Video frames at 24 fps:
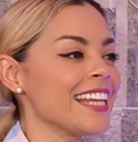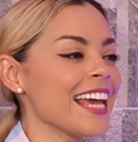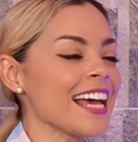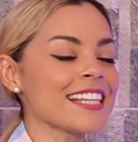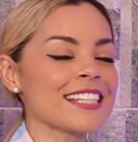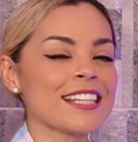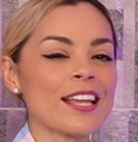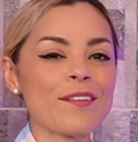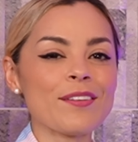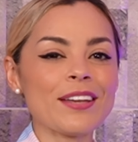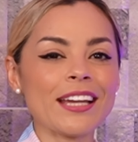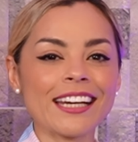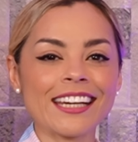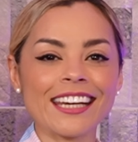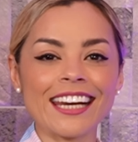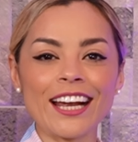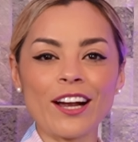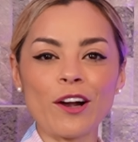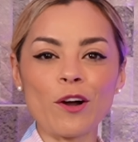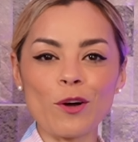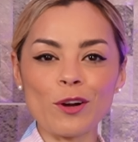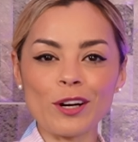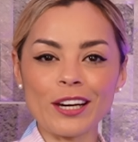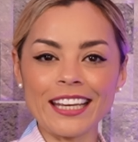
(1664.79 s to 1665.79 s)
ya está bien
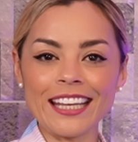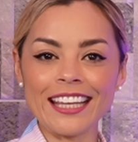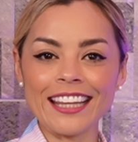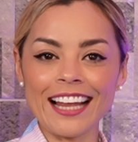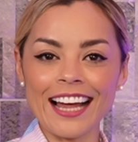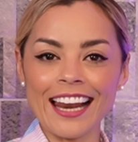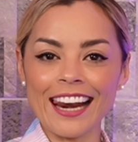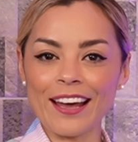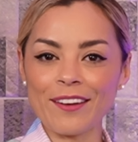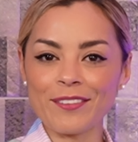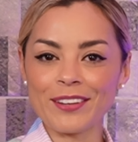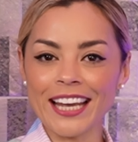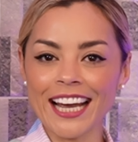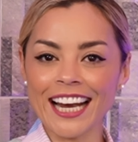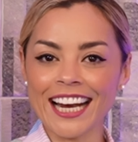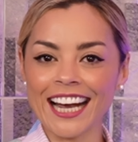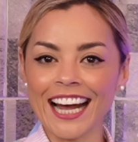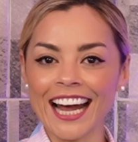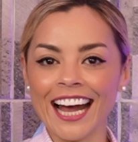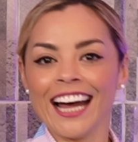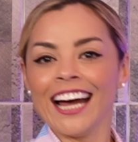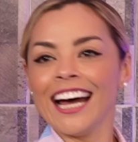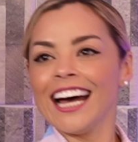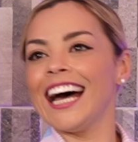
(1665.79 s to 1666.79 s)
recorrida la
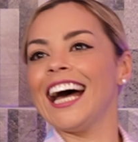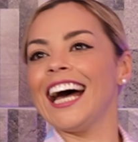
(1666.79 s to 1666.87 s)
vieja.